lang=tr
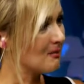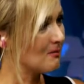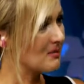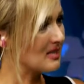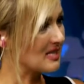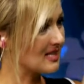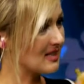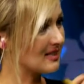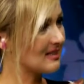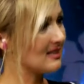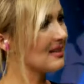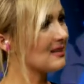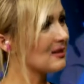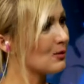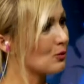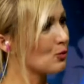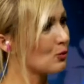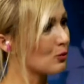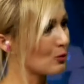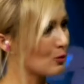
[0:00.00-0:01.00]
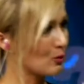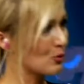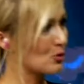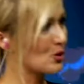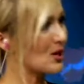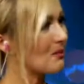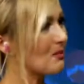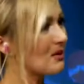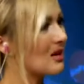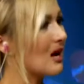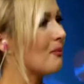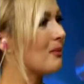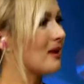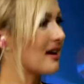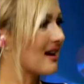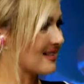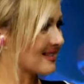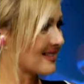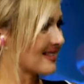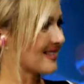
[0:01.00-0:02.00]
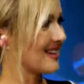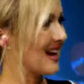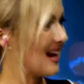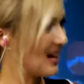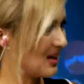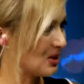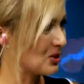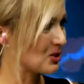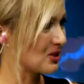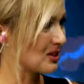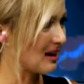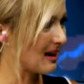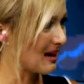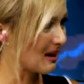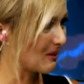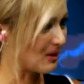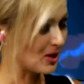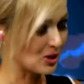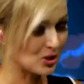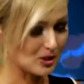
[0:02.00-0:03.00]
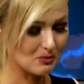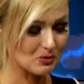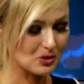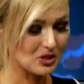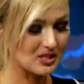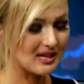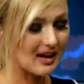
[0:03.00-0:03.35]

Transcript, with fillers: bisikleti tutturacak bir aparat yerleştirerek başlamıştı.